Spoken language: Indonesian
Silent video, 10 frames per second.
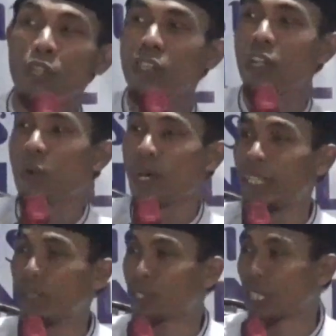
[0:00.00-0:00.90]
Nabi sallallahu
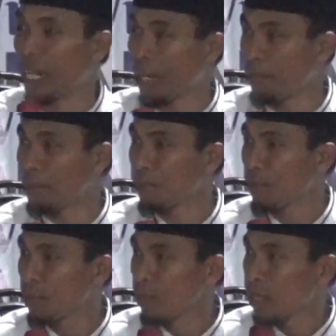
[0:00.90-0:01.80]
alaihi wasallam
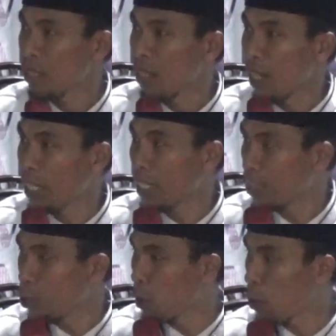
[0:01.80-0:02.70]

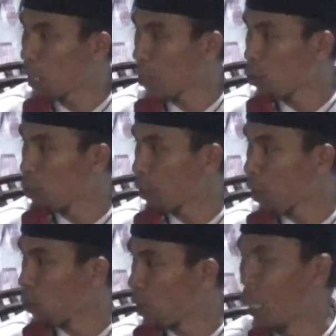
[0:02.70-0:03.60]
lakinu mautakum
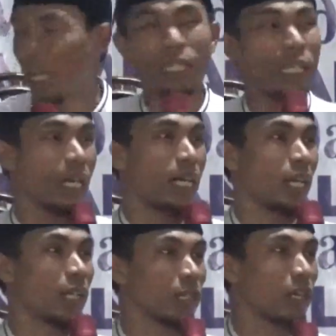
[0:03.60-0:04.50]
biqauli la ilaha
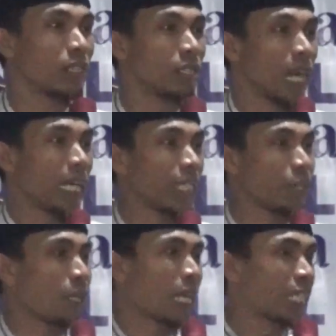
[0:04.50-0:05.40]
illallah akan
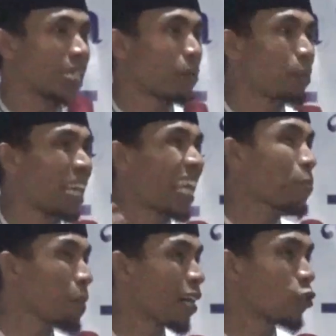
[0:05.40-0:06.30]
tibi kanjeng nabi
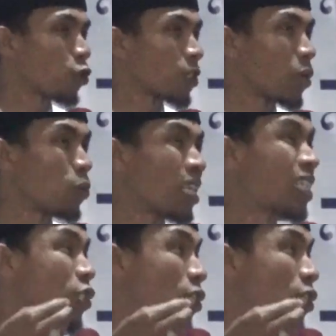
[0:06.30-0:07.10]
epakon eh, kaulah